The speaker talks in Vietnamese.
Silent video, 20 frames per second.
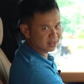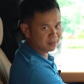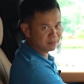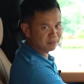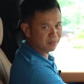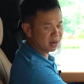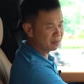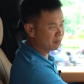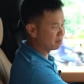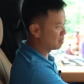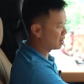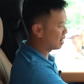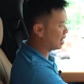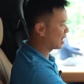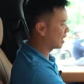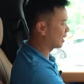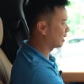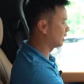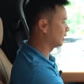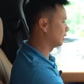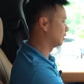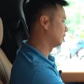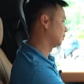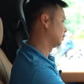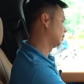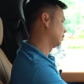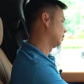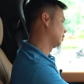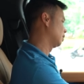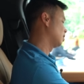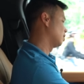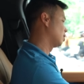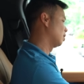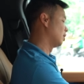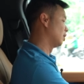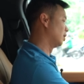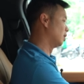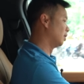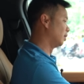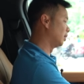rất mềm mại
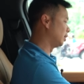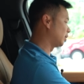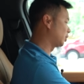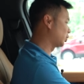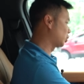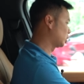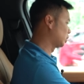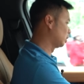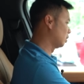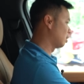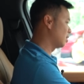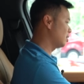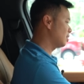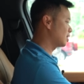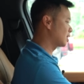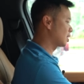Ngửi sướng,